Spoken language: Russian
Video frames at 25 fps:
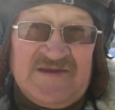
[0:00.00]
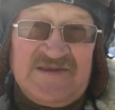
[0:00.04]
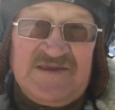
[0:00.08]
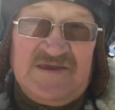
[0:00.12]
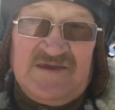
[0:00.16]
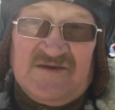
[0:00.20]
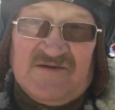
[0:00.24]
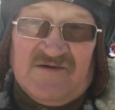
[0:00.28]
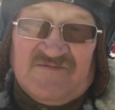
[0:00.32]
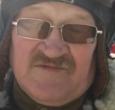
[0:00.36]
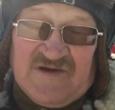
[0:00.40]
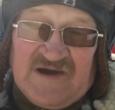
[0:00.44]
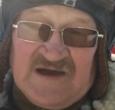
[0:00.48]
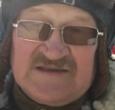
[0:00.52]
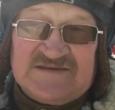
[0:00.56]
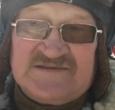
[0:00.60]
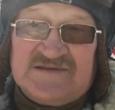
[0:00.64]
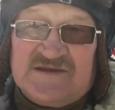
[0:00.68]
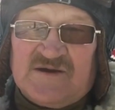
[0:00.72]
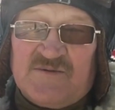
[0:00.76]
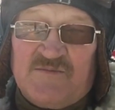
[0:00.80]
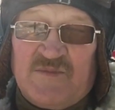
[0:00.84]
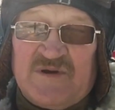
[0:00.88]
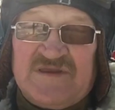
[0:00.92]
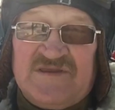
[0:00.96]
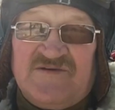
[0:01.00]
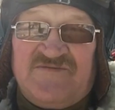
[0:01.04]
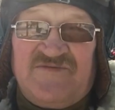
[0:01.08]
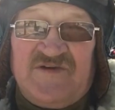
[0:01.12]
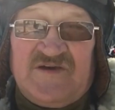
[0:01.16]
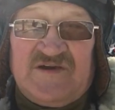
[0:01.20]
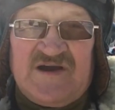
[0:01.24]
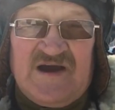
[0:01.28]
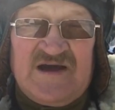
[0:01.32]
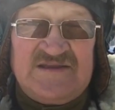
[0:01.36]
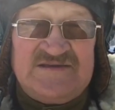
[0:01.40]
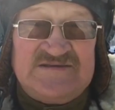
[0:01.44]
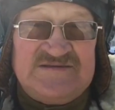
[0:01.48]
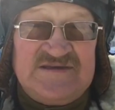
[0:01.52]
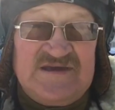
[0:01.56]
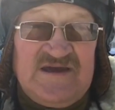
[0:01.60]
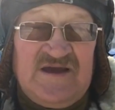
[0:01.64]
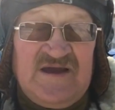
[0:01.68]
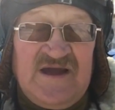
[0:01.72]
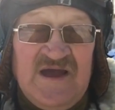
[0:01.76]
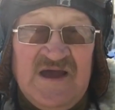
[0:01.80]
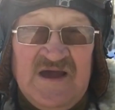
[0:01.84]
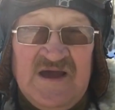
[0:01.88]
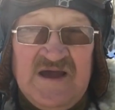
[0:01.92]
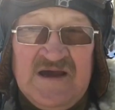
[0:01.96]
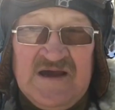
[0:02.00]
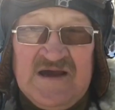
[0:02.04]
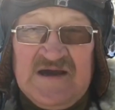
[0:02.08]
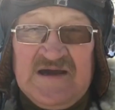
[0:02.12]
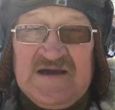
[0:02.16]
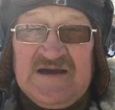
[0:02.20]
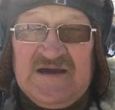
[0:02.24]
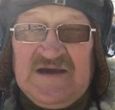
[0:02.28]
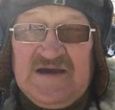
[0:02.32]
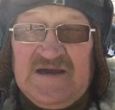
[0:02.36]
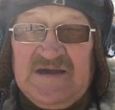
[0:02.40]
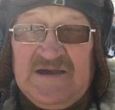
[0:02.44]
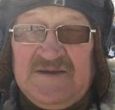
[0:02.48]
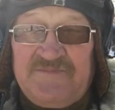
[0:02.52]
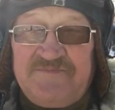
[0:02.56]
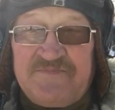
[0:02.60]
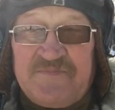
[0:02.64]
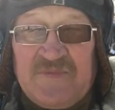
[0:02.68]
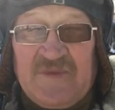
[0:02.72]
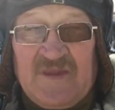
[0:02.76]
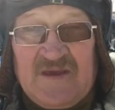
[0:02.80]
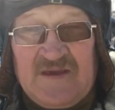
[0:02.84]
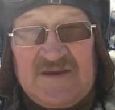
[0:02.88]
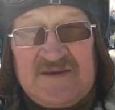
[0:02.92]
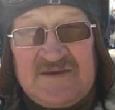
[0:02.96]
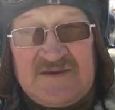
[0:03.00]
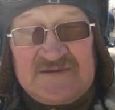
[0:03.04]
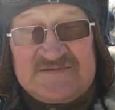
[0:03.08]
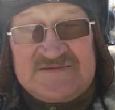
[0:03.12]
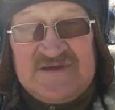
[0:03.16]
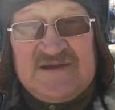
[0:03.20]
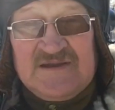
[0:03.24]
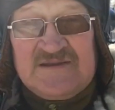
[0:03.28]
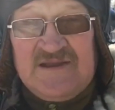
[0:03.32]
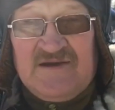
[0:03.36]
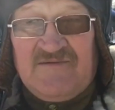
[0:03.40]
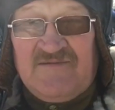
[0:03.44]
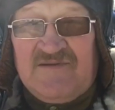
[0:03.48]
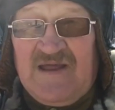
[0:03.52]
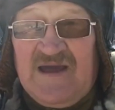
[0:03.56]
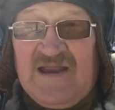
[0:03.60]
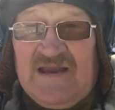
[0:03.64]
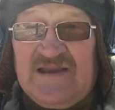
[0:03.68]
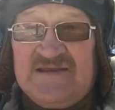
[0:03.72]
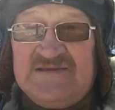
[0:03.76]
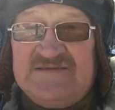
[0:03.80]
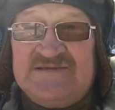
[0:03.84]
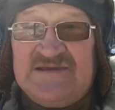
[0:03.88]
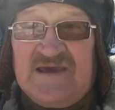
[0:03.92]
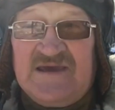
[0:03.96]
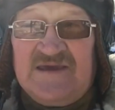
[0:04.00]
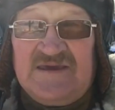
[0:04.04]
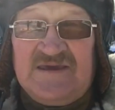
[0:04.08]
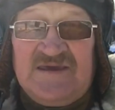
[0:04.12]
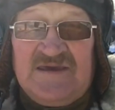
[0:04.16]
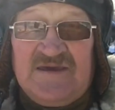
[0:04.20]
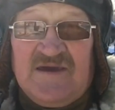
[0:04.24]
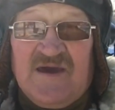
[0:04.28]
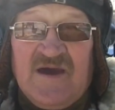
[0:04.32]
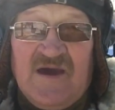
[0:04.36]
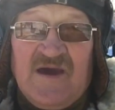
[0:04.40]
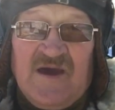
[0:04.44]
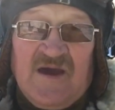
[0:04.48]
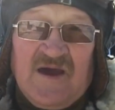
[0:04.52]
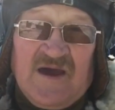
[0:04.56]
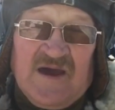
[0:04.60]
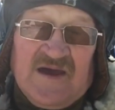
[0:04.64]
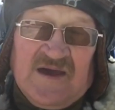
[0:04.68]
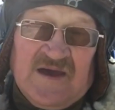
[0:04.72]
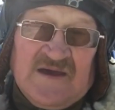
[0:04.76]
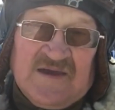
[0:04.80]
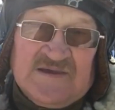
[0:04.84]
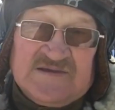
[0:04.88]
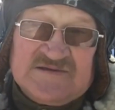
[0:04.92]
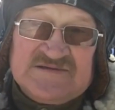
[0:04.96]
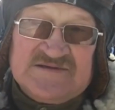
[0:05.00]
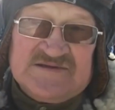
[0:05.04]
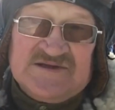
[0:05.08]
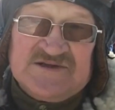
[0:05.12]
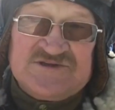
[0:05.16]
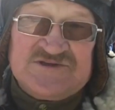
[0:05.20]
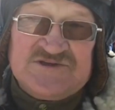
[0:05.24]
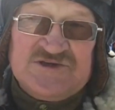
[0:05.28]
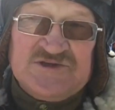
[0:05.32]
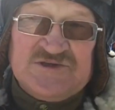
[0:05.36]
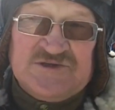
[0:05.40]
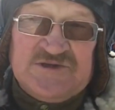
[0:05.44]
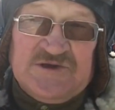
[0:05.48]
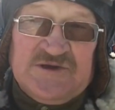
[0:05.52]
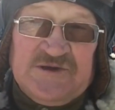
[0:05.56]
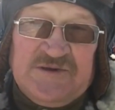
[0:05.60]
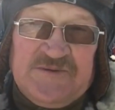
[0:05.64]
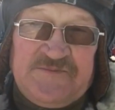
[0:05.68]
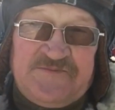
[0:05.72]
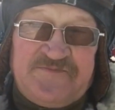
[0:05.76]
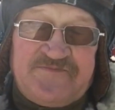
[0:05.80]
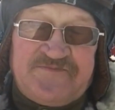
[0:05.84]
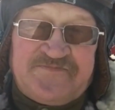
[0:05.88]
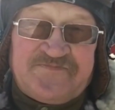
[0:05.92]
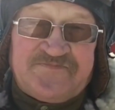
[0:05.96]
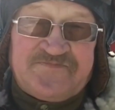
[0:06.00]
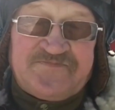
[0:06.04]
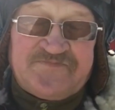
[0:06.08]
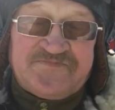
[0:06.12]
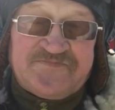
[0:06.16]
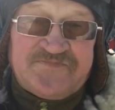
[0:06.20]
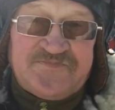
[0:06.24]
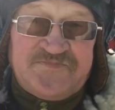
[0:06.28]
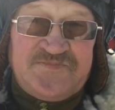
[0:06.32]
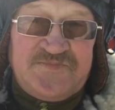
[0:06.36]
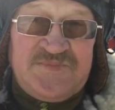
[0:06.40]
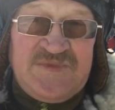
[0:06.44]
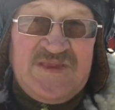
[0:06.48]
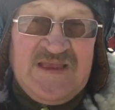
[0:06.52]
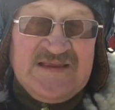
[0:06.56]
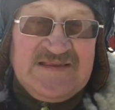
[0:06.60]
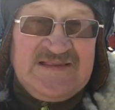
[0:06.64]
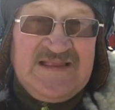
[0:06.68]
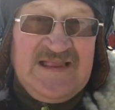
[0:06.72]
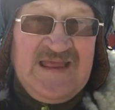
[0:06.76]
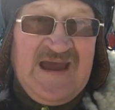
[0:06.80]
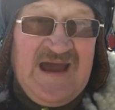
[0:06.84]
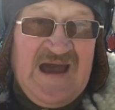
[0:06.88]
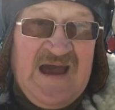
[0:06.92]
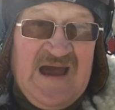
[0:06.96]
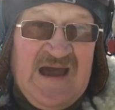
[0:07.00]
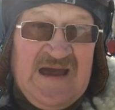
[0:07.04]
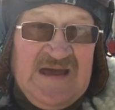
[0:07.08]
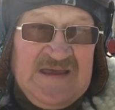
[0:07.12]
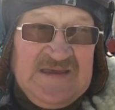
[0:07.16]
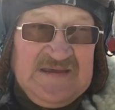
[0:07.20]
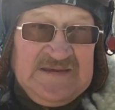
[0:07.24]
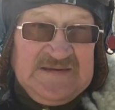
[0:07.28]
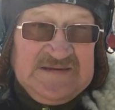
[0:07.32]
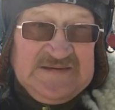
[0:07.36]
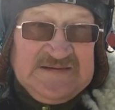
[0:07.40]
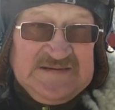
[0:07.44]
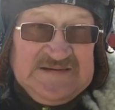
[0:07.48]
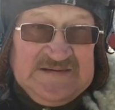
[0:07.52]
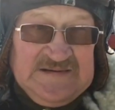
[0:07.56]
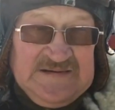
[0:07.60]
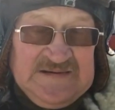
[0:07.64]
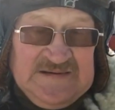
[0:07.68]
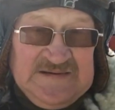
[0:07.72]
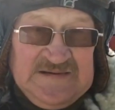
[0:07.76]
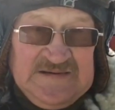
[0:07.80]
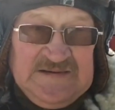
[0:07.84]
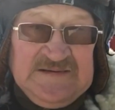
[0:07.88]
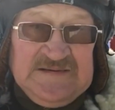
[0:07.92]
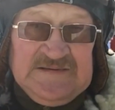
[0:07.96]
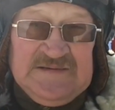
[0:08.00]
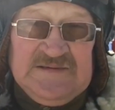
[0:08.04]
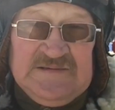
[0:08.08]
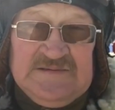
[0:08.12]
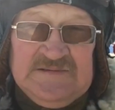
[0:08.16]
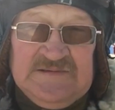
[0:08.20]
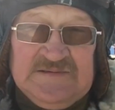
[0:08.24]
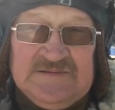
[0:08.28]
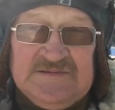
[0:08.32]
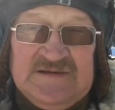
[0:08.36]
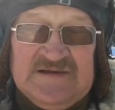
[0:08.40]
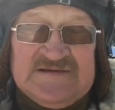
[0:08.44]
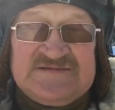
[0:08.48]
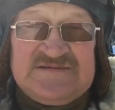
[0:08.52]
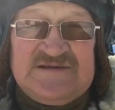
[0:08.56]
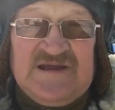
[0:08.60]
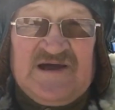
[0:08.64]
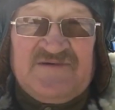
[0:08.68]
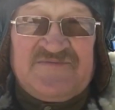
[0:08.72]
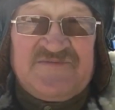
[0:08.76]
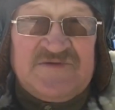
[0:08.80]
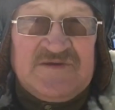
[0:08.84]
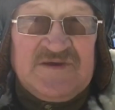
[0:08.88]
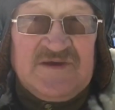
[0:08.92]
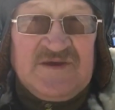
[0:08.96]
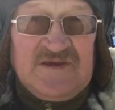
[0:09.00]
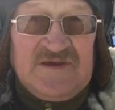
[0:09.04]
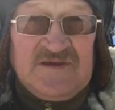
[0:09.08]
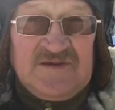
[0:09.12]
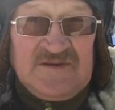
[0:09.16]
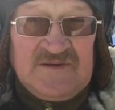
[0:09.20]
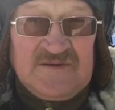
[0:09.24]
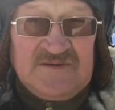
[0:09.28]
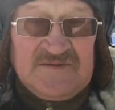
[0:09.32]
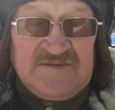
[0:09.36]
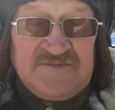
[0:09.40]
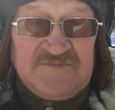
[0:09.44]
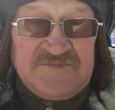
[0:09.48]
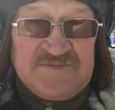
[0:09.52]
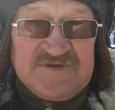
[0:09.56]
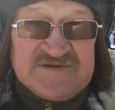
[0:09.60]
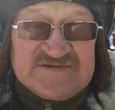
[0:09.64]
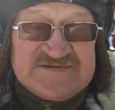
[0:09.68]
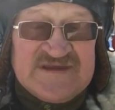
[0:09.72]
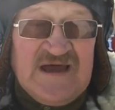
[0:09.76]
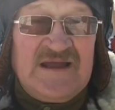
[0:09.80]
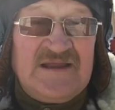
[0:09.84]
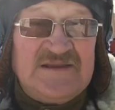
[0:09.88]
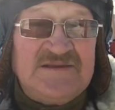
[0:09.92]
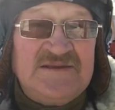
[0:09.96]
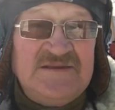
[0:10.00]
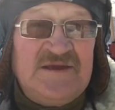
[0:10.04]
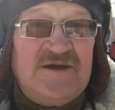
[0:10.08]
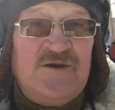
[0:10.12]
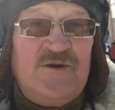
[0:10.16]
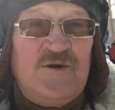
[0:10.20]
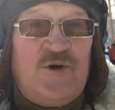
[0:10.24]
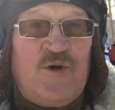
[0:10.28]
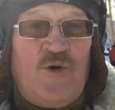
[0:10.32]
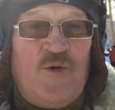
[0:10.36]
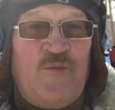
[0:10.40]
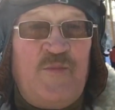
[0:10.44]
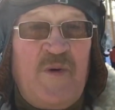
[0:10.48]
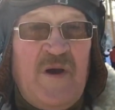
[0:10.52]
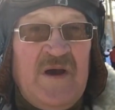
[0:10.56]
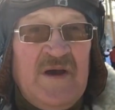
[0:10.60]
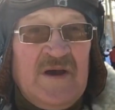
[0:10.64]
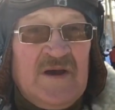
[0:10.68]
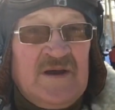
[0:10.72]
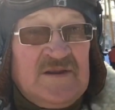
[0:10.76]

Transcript: Они в разных модификациях э, изготовлялись и, э, значит, э, для э, доставки десантных групп.